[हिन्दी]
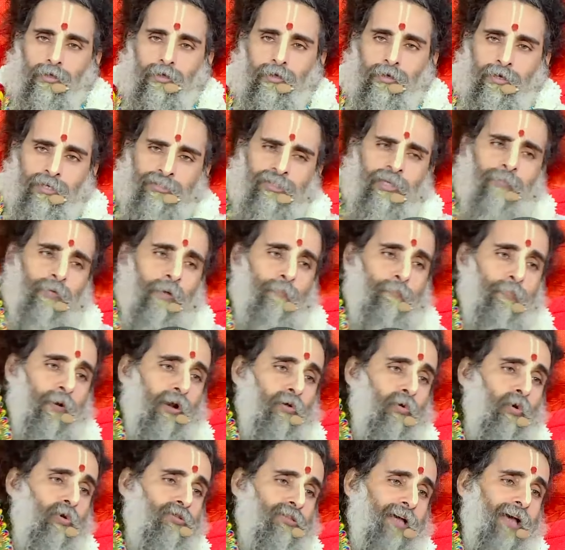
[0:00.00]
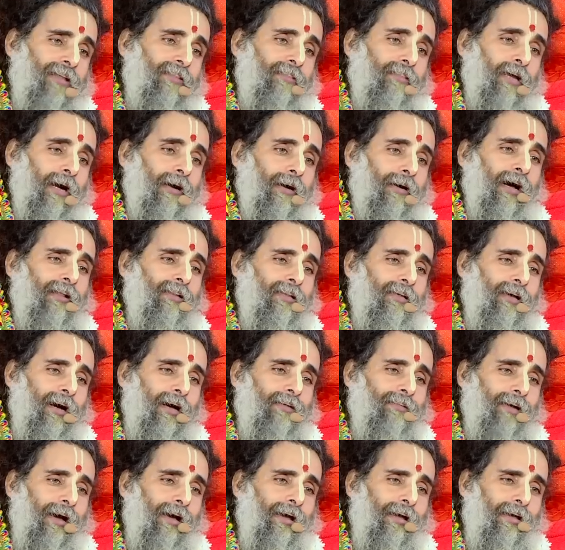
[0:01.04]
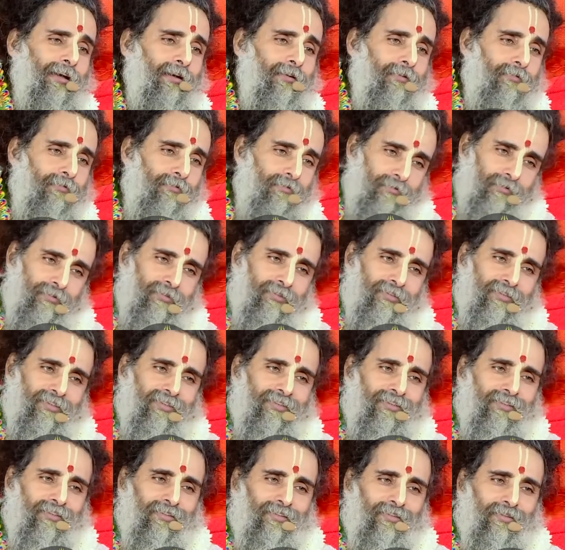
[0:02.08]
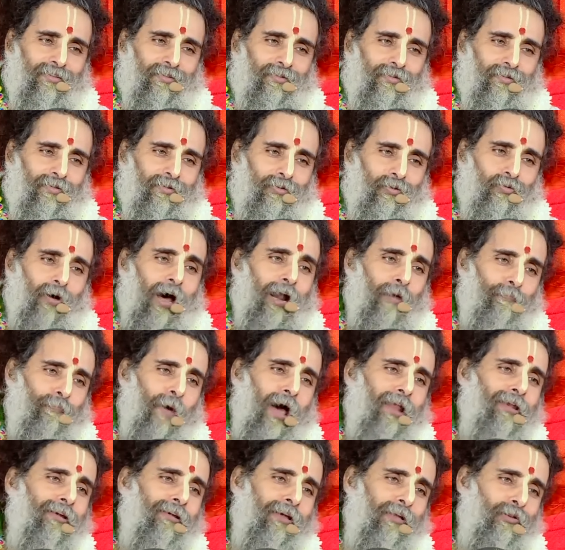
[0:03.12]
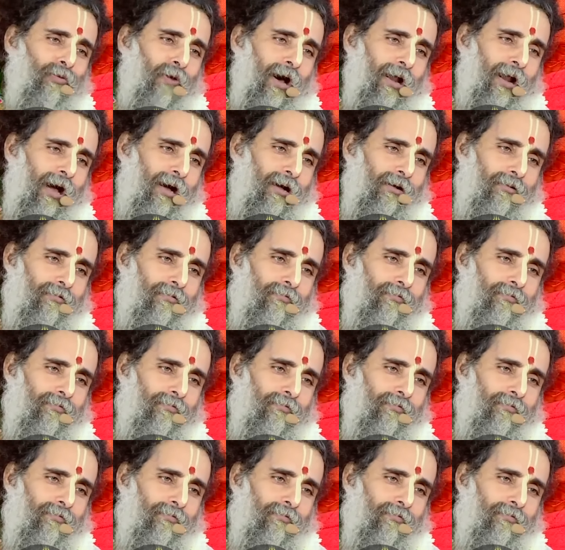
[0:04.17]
किसी विप्र को शायद धक्का दिया जाए द्वारपाल के द्वारा